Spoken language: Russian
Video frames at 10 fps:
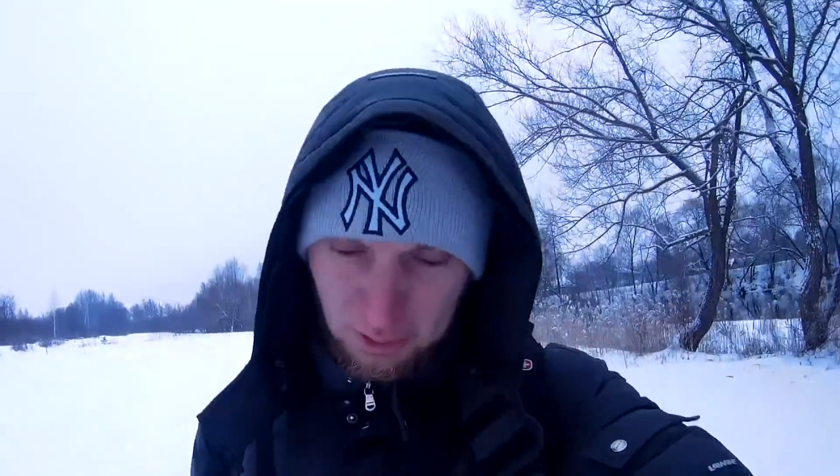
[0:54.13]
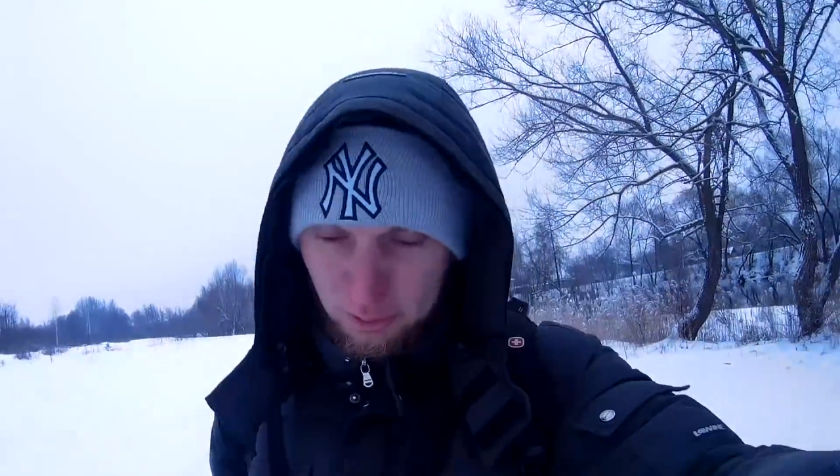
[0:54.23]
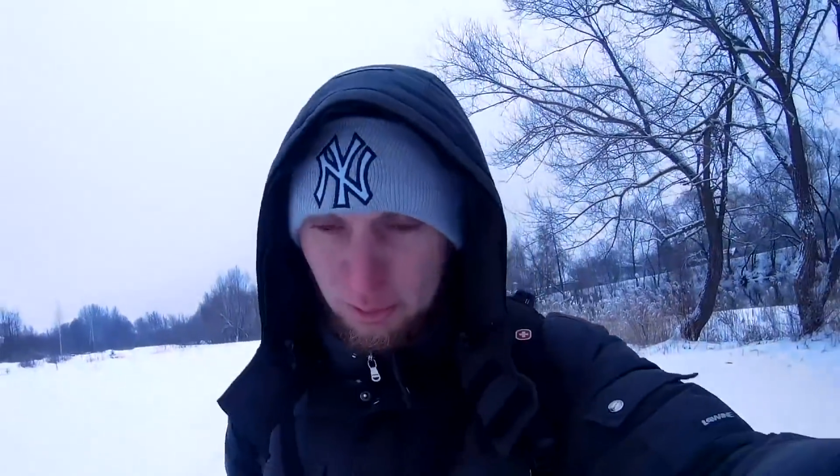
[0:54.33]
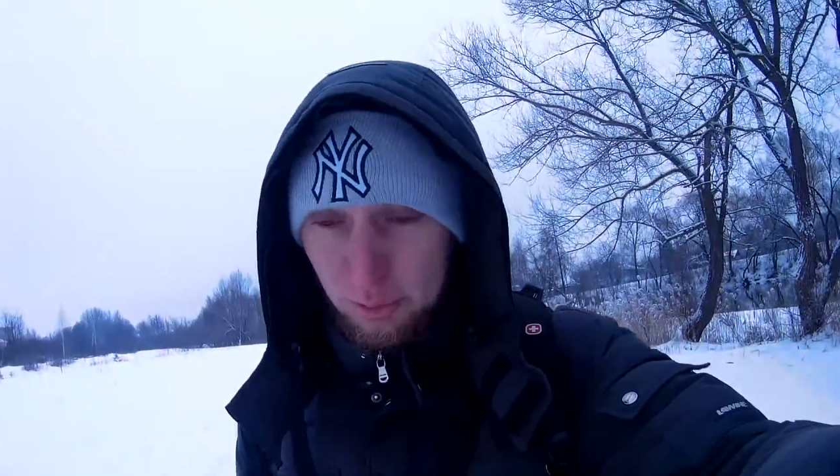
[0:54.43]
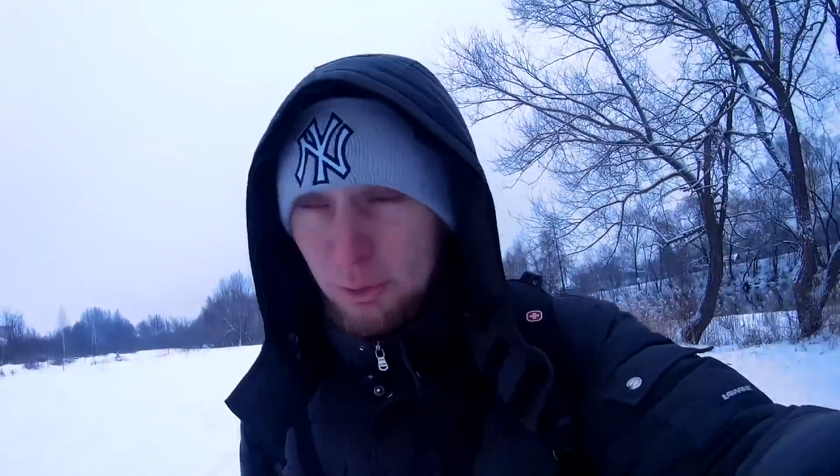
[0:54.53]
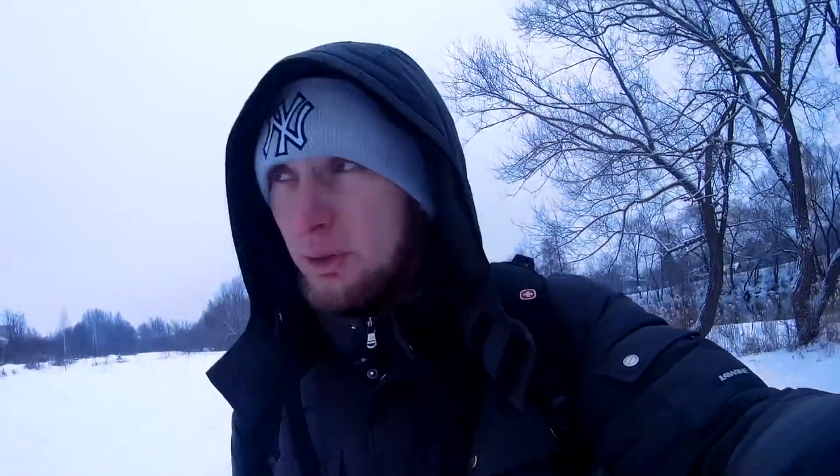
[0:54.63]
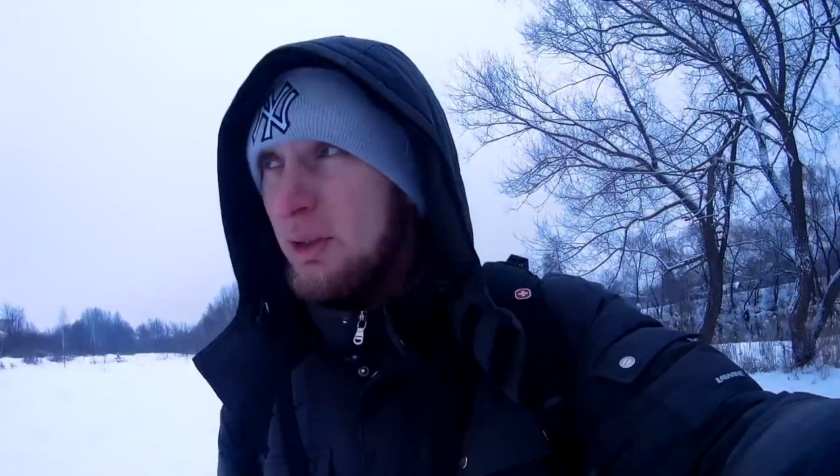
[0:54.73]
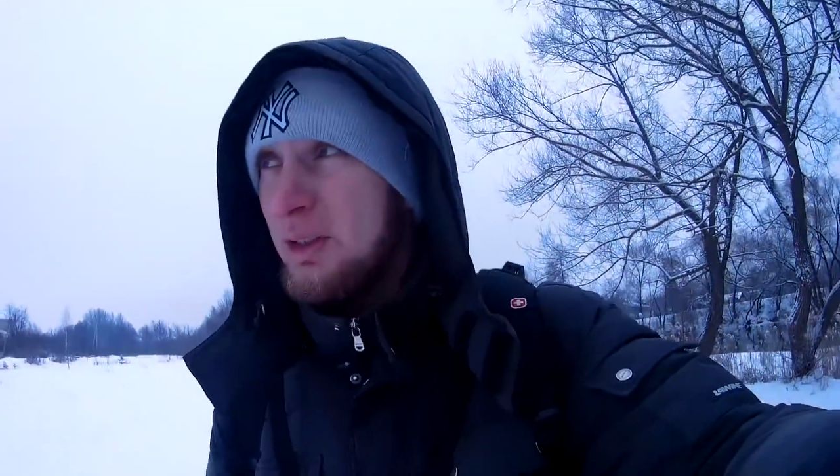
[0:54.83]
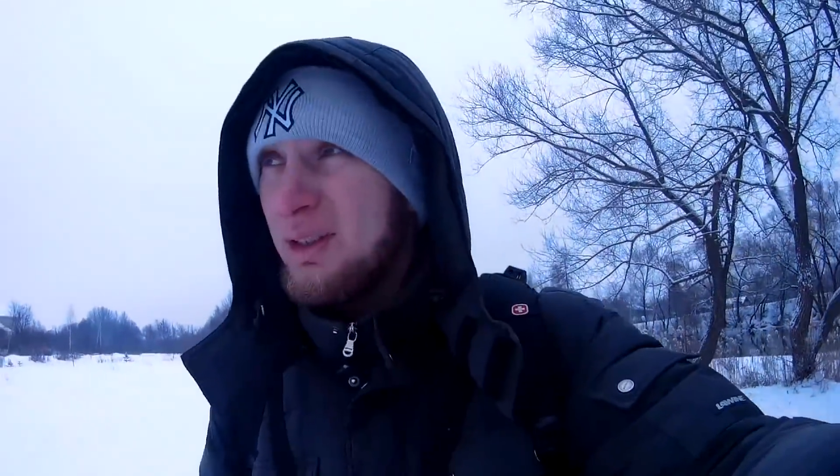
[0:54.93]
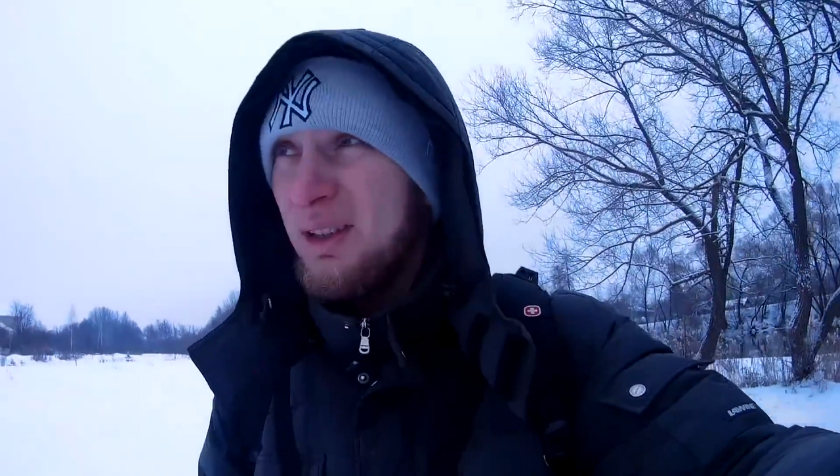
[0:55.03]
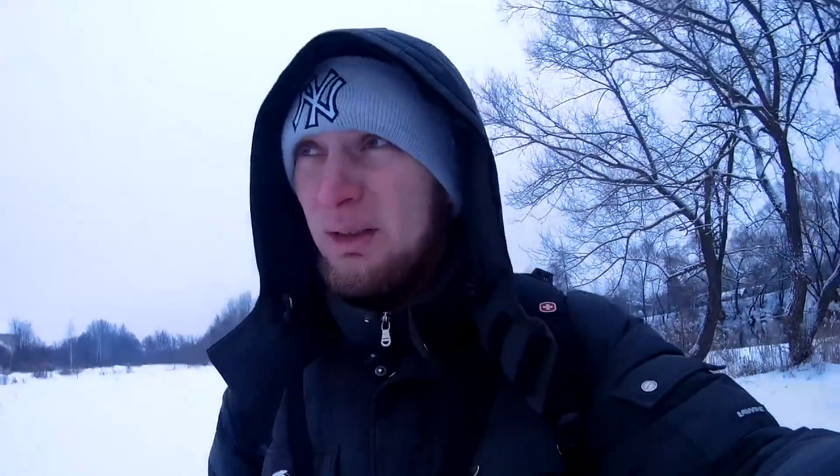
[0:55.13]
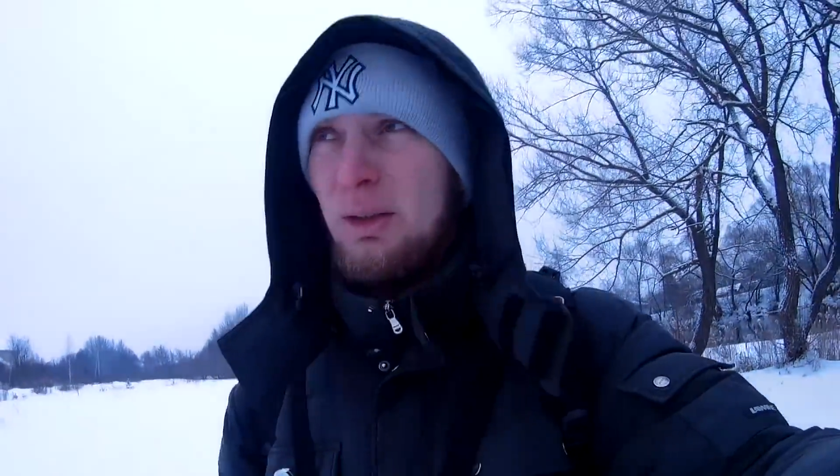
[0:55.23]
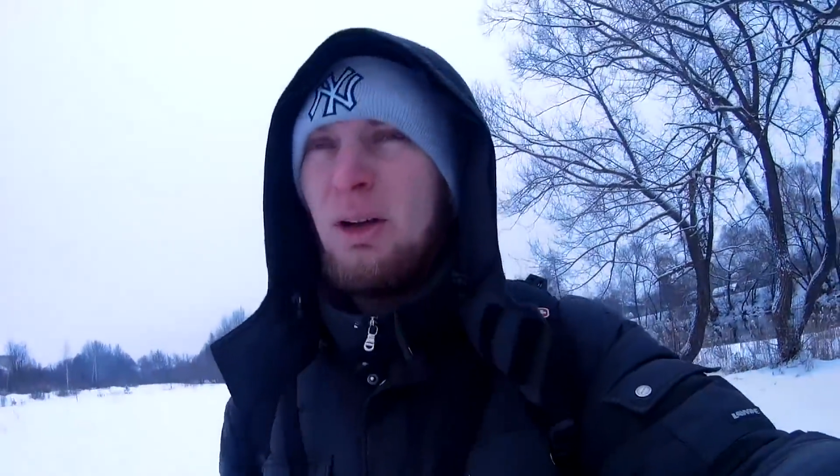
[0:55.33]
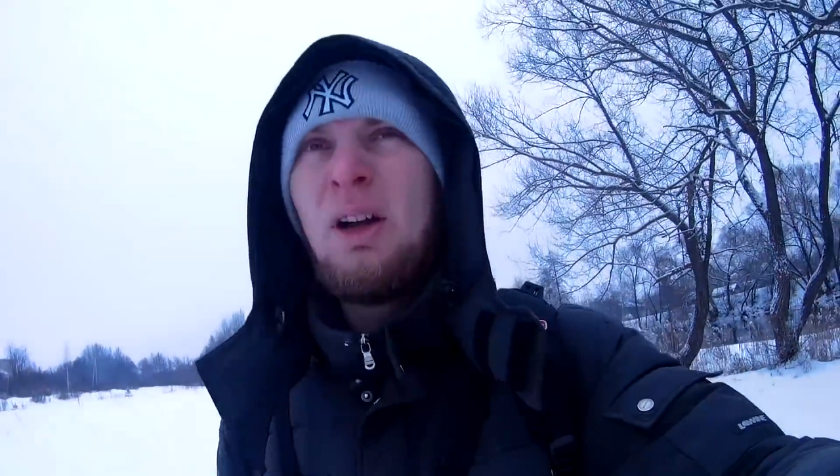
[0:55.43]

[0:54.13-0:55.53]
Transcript: какой будет, не знаю.